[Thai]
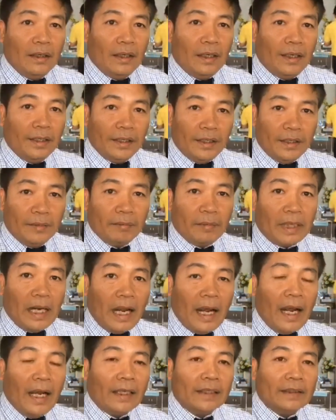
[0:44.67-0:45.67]
อดีตประ
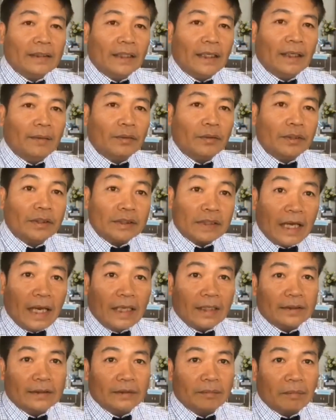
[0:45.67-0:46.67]
ธานนะครับยุทธศาส
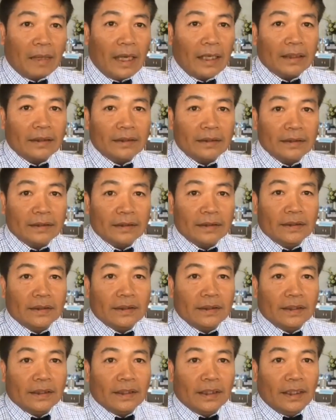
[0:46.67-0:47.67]
ตร์พรรค
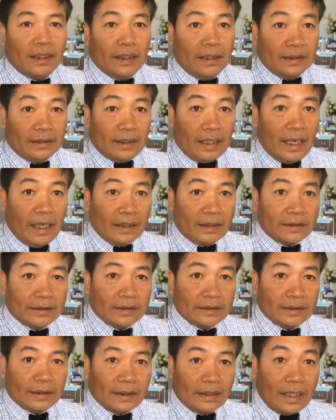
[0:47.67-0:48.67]
ชาติ
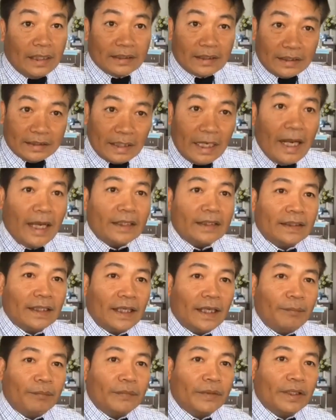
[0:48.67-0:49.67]
รักษาชาติ
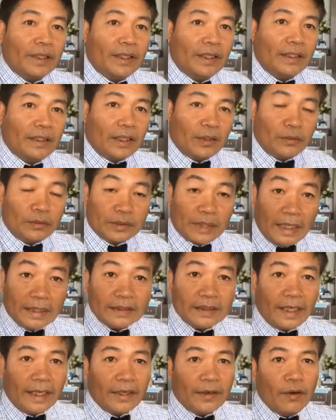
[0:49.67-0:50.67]
นะครับจรุมฉาย
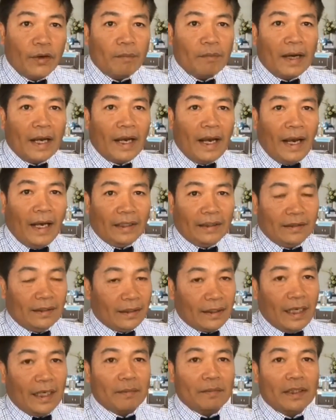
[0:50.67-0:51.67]
แสงก็ออกมาอัดนั
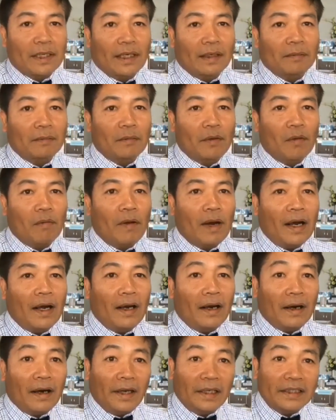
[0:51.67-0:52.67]
กการเมืองบอกว่า
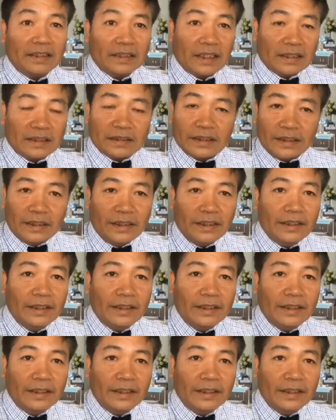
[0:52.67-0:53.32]
ไร้ศักดิ์ศรี